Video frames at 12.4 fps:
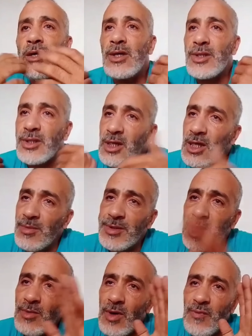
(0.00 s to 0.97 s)
رزقنا
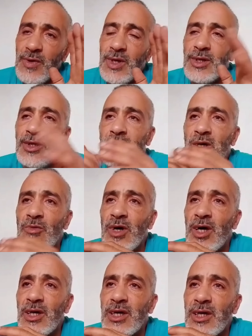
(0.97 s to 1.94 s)
مسامح فيه دنيا
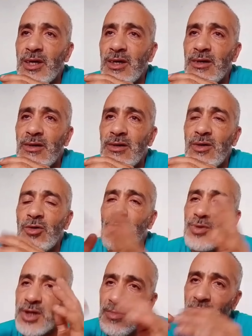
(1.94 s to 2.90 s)
وآخرة
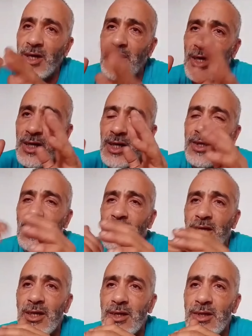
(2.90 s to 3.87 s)
ومسامح لها
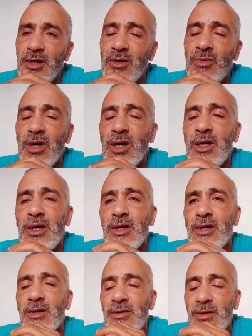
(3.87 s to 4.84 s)
كذلك هي دنيا
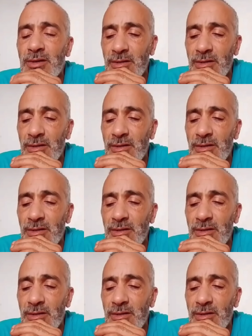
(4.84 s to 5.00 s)
وآخرة